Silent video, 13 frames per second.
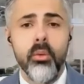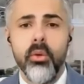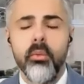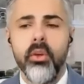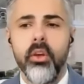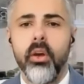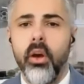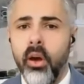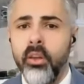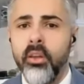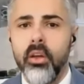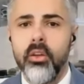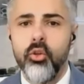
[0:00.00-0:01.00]
100%
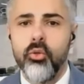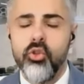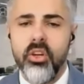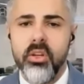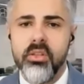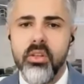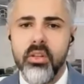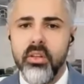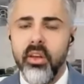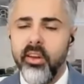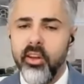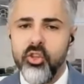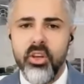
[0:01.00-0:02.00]
اعتقد انه شهر
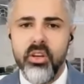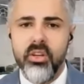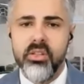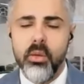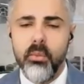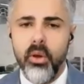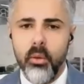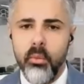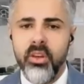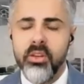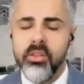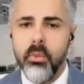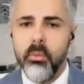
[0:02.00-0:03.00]
6 الى شهر
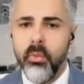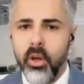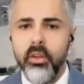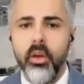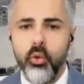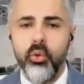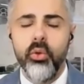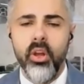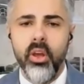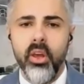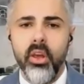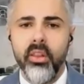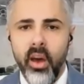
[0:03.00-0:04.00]
7 ماكسيموم قد يكون
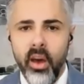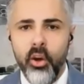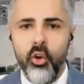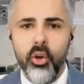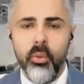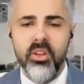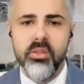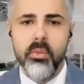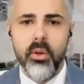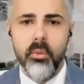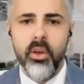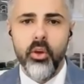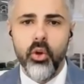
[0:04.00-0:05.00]
هناك تحرك
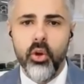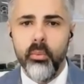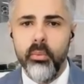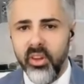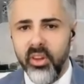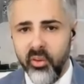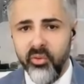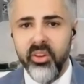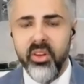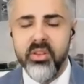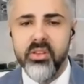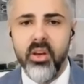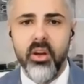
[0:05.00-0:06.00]
بالنسبه لبنك اوروبا
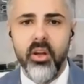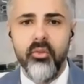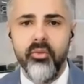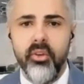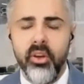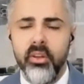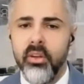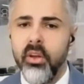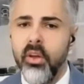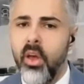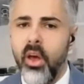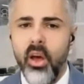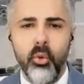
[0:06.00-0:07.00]
لتخفيض اسعار
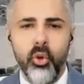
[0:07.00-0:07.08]
الفائده،